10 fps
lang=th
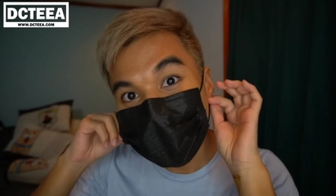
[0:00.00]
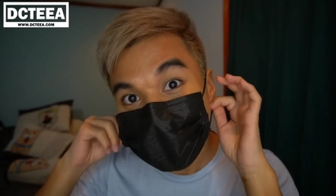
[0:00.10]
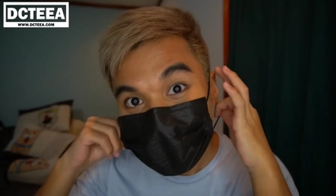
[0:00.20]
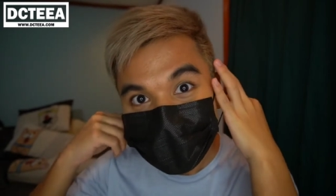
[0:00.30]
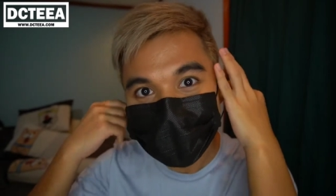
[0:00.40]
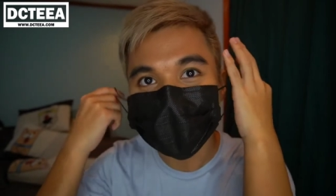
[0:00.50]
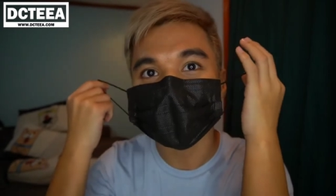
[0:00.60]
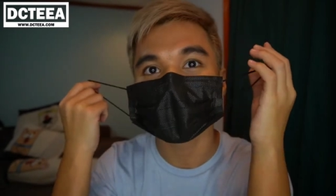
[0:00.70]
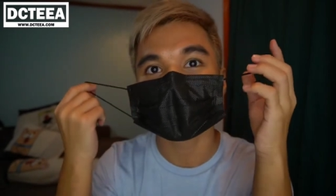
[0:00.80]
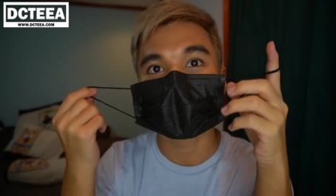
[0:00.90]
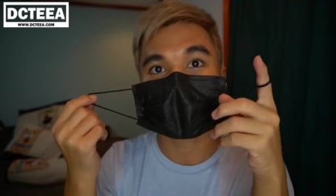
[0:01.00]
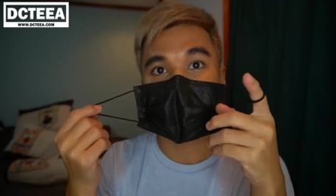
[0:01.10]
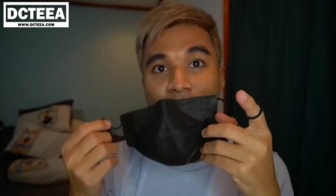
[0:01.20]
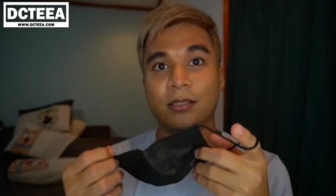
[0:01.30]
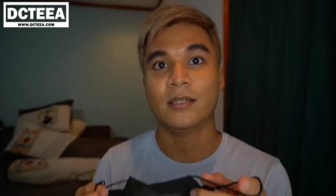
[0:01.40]
มครึ่ง
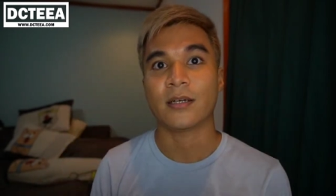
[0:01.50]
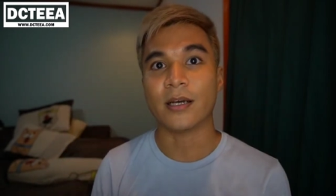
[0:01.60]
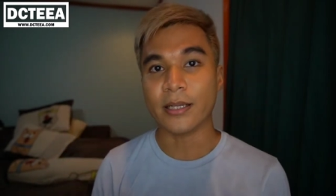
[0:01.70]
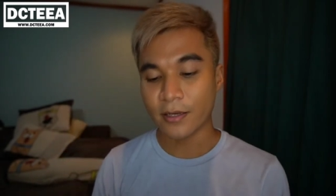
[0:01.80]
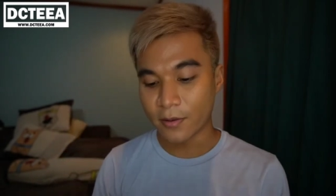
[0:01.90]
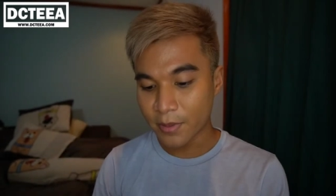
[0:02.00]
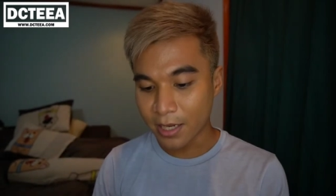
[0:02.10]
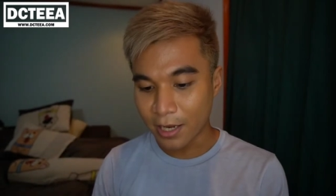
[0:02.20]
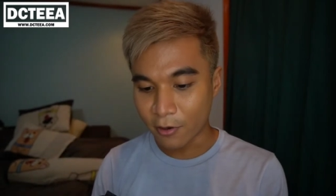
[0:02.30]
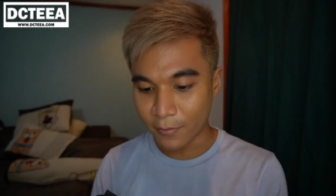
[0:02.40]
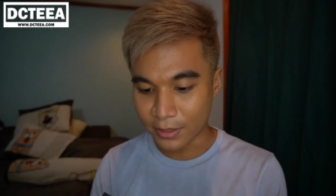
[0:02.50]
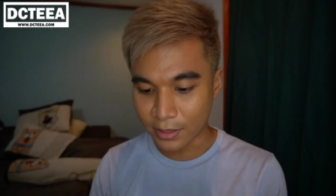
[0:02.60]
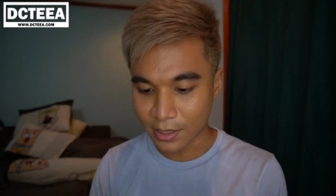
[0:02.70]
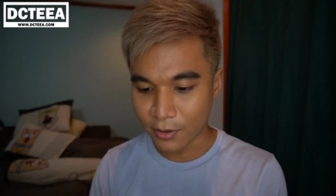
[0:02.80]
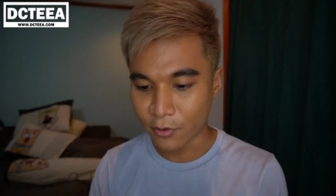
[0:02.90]
อันนี้ก็มีการออกไป
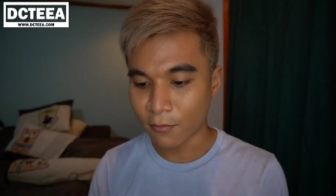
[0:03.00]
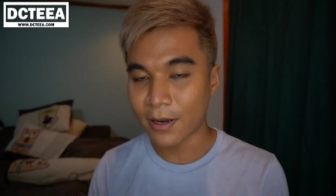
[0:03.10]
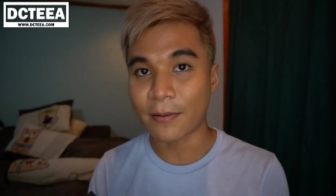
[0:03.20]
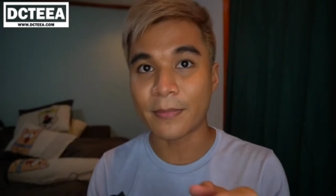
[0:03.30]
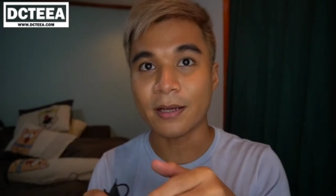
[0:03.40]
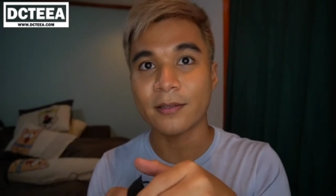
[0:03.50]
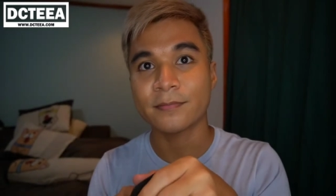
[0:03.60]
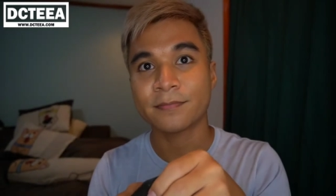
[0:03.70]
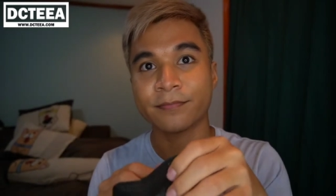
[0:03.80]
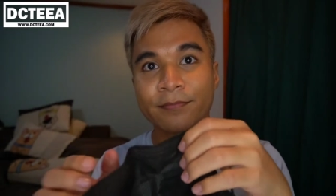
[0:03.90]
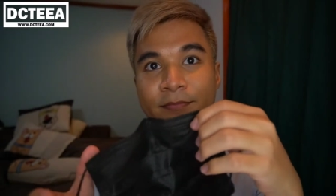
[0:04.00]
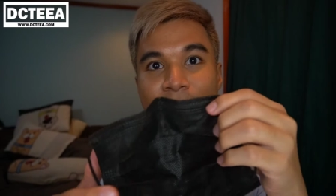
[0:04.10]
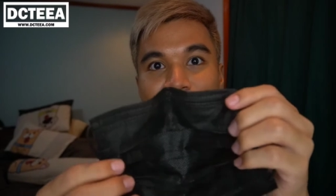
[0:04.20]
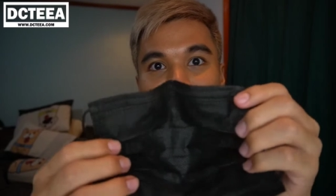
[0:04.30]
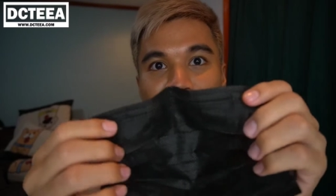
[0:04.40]
กินข้าวนอกบ้านมา
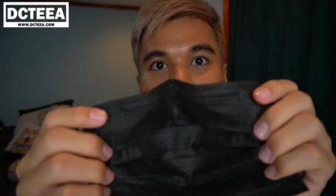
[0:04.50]
บ้าน